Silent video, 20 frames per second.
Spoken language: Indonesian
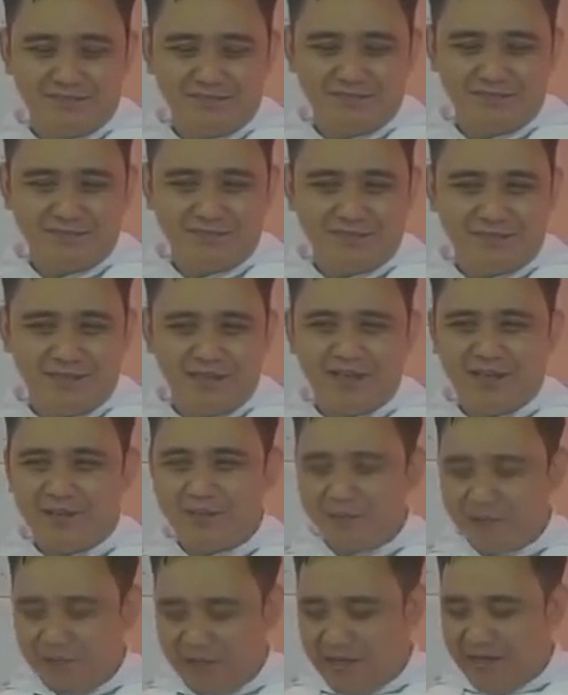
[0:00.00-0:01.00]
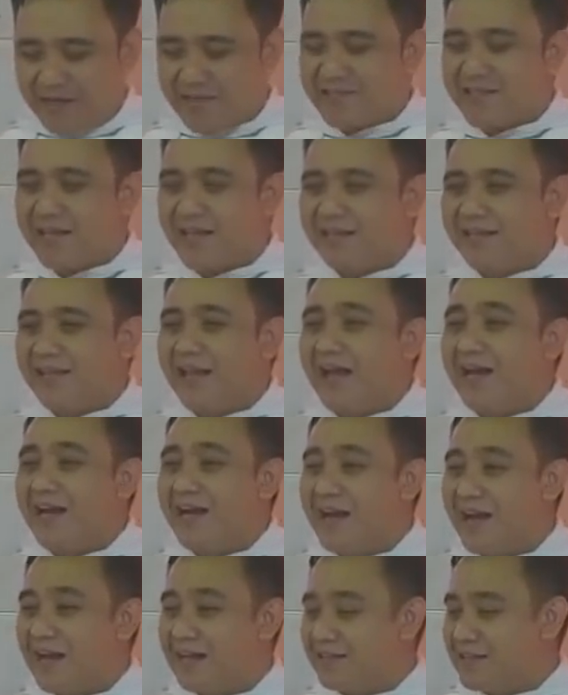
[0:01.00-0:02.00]
Dan kemudian saat
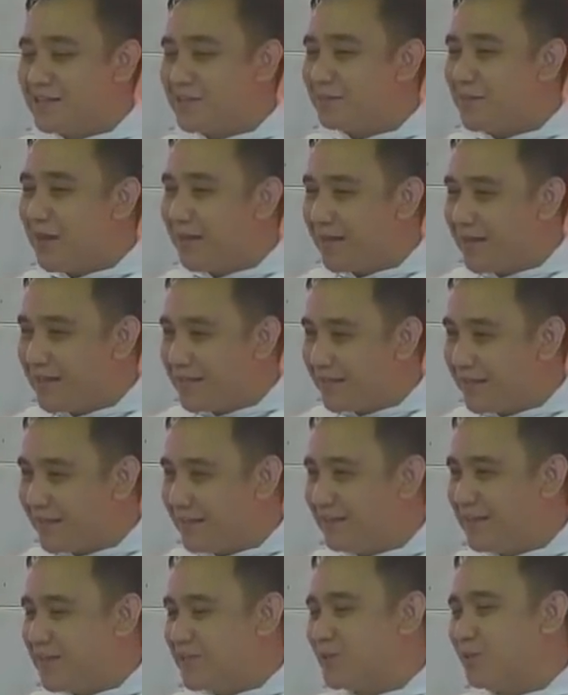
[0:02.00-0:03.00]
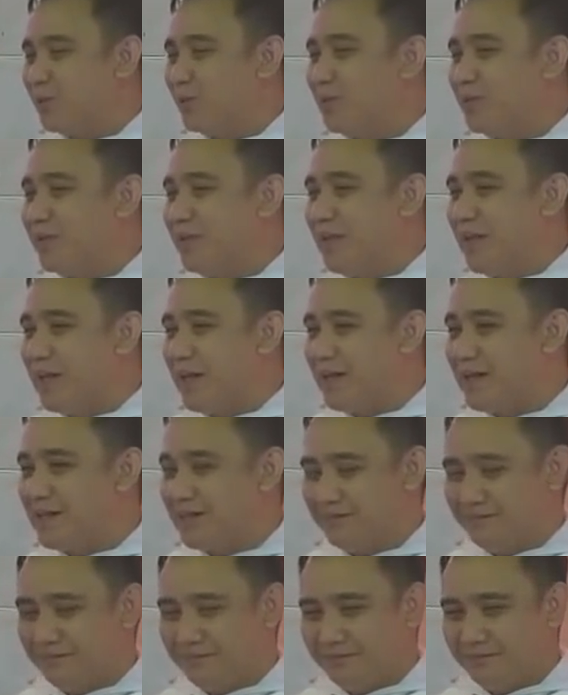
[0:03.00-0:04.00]
keadaan semakin kritis untuk dia,
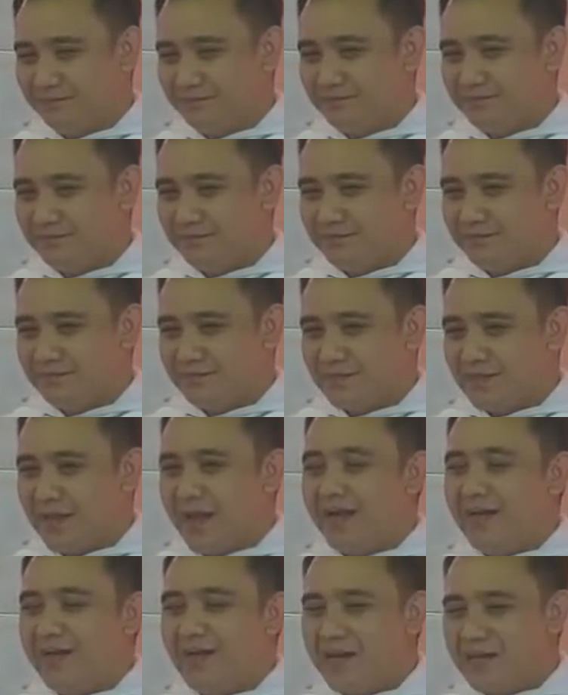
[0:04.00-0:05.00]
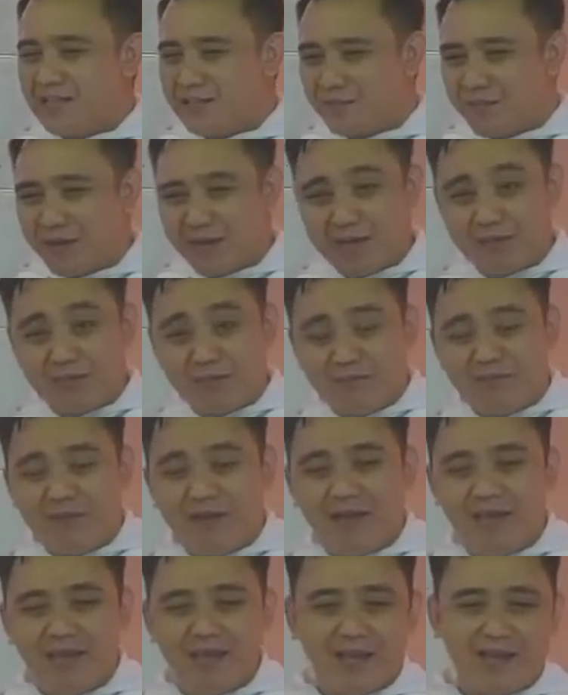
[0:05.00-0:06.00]
keadaan semakin
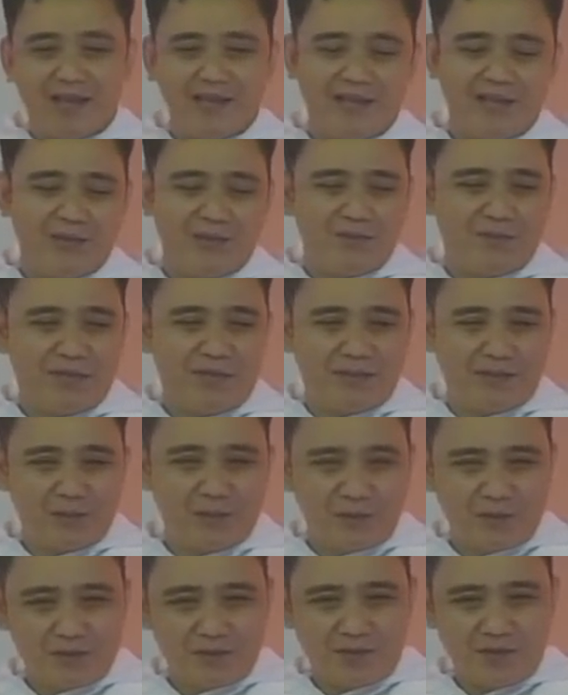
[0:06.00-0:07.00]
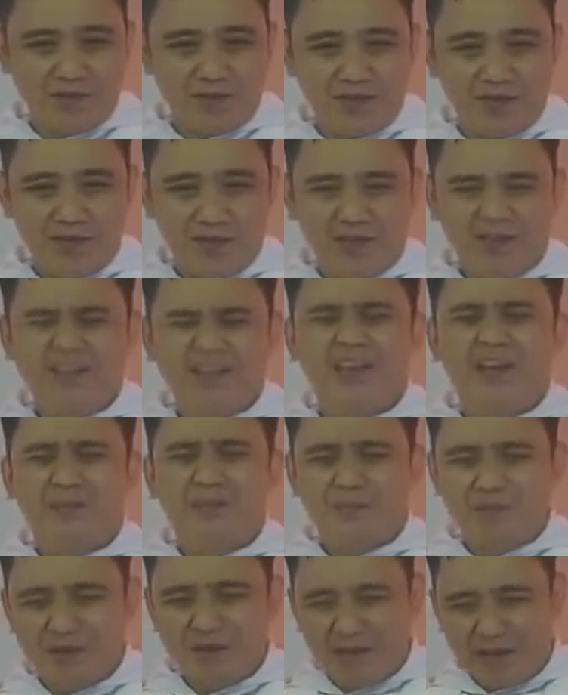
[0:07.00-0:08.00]
membahayakan hidup Petrus, dia
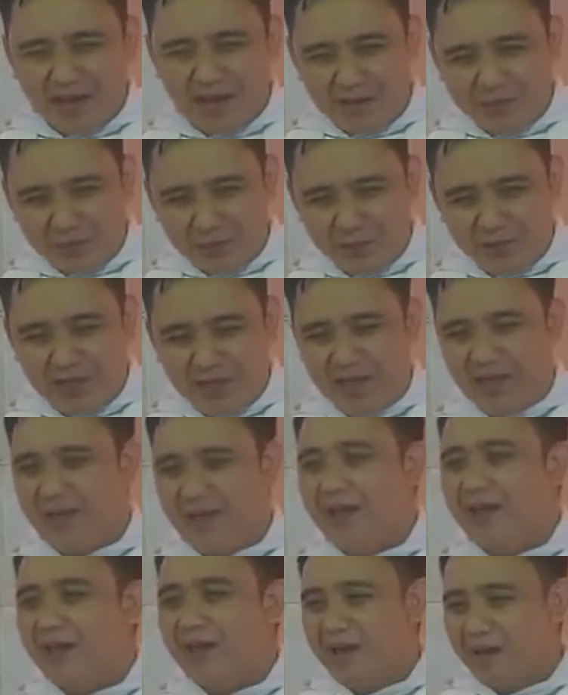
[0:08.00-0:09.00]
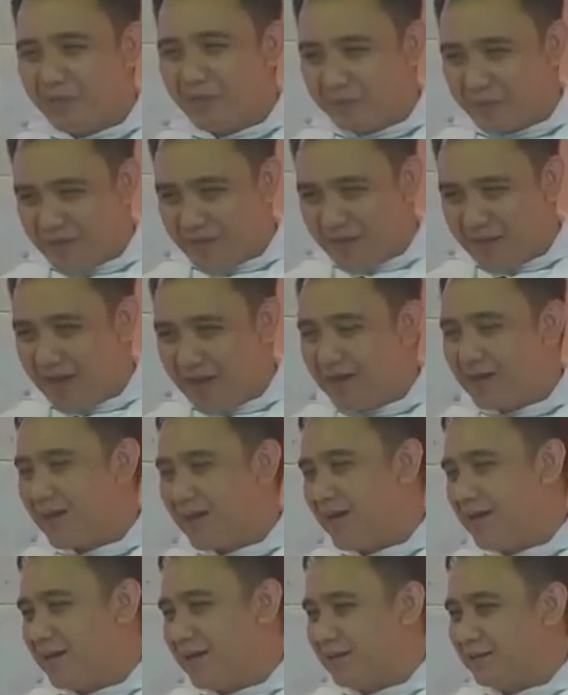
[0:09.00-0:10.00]
pun dengan mudah
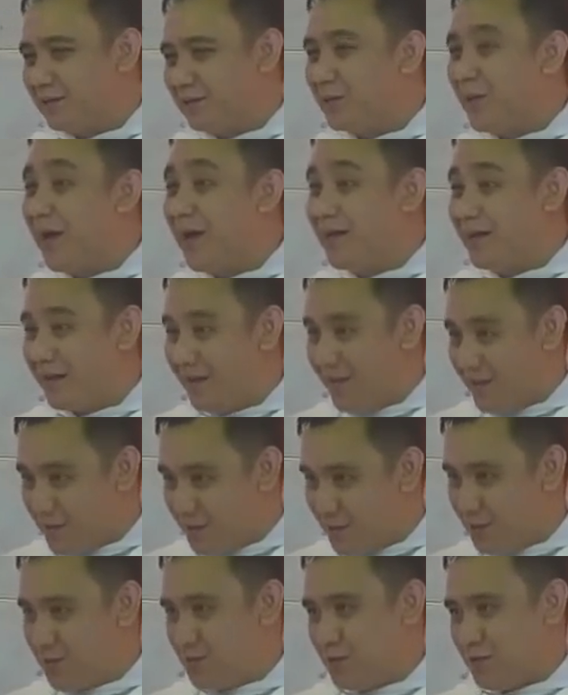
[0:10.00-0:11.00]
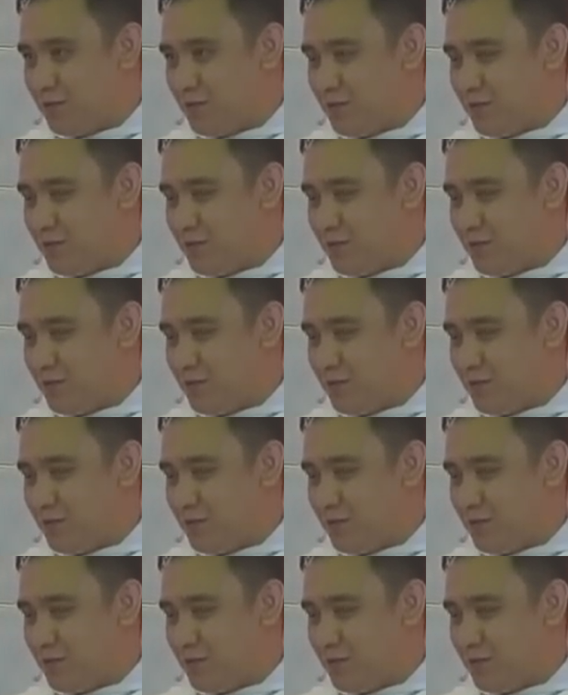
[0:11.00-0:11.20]
menyangkal Tuhan Yesus.